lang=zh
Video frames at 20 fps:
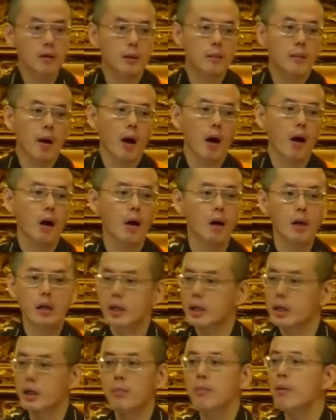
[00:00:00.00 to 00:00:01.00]
了什么？
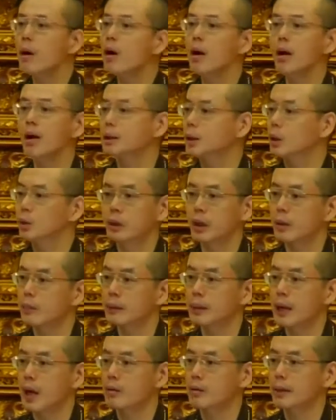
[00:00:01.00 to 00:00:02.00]
什么都得
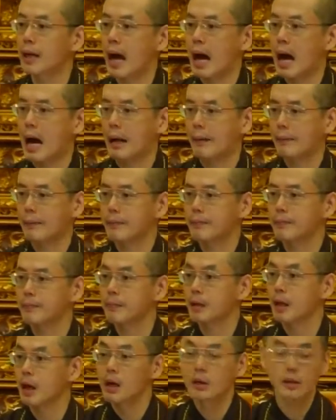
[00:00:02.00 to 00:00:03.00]
不到的，
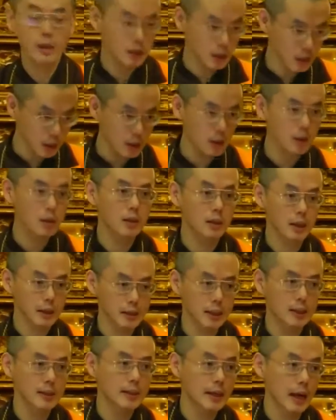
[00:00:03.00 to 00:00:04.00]
这是事实的
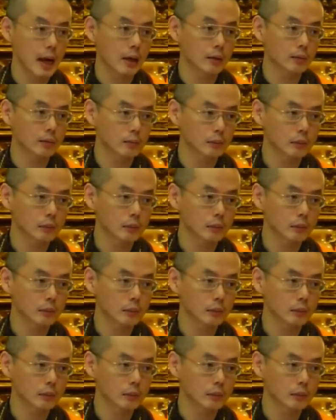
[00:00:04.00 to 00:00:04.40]
真相。